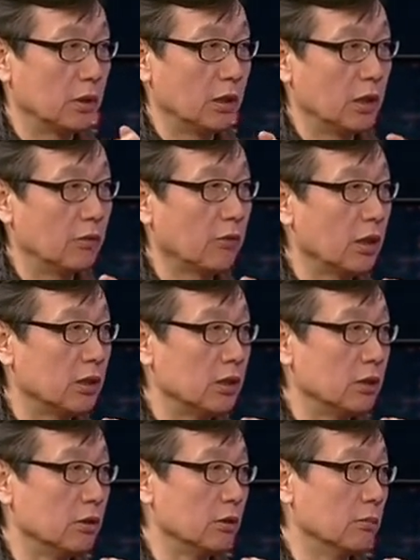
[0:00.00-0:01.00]
另外
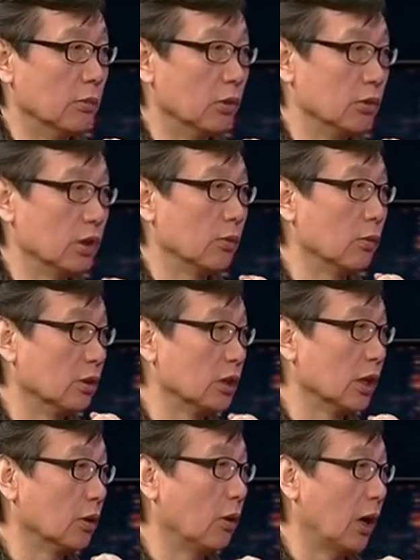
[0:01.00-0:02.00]
某些国
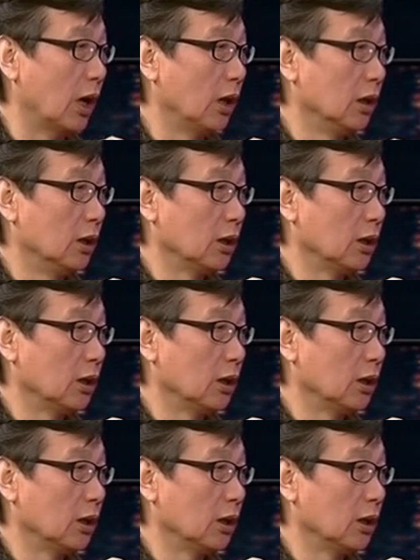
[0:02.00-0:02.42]
家的话，